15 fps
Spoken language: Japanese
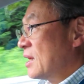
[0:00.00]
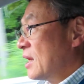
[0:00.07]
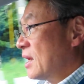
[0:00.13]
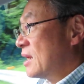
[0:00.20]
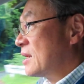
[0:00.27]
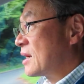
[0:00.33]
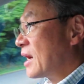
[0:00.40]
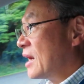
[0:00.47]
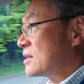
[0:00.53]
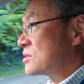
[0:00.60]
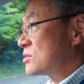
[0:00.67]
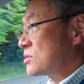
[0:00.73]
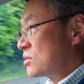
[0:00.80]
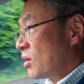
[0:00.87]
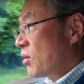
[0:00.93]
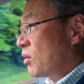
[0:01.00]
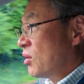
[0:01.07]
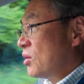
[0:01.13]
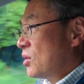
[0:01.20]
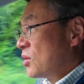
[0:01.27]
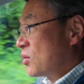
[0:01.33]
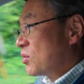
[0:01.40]
え理解すると
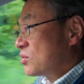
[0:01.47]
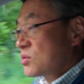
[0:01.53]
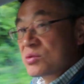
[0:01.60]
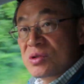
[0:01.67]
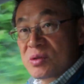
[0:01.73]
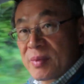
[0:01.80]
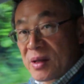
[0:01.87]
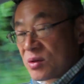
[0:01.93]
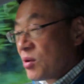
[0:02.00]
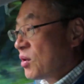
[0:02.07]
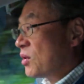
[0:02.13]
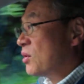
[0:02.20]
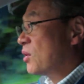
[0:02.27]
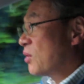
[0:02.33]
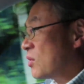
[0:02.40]
この車の